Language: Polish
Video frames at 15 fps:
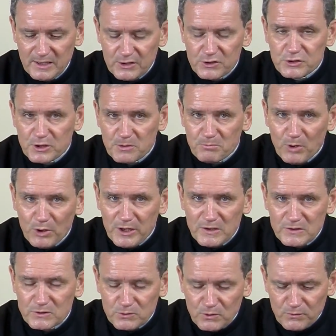że moje
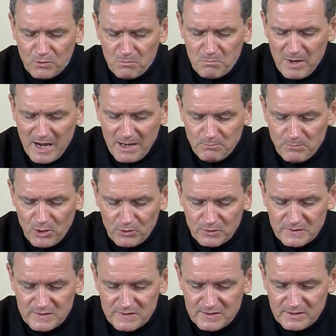słowo ma
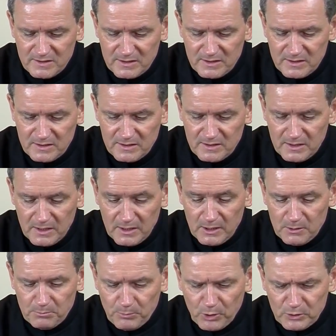moc?
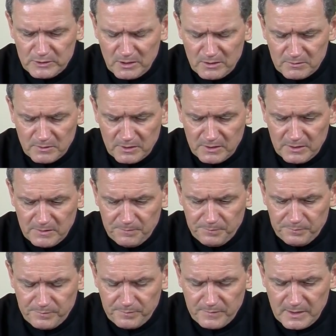Potem
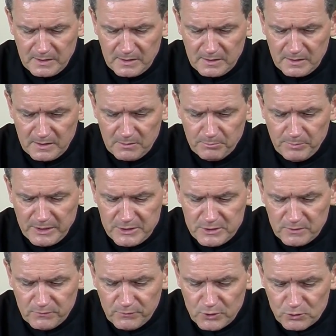będzie
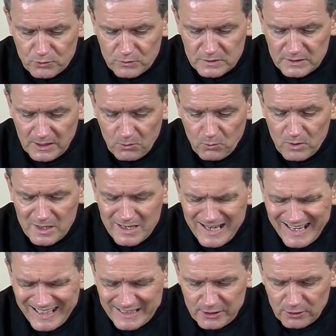wyrzucał
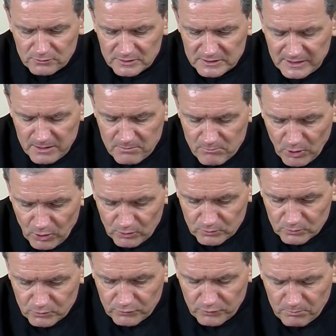legion
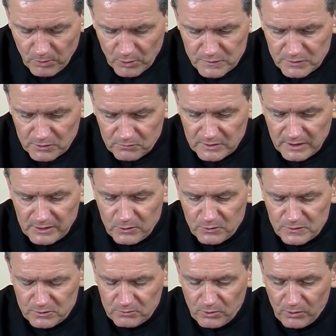demonów mocą tego
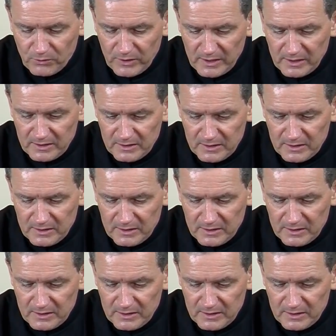słowa.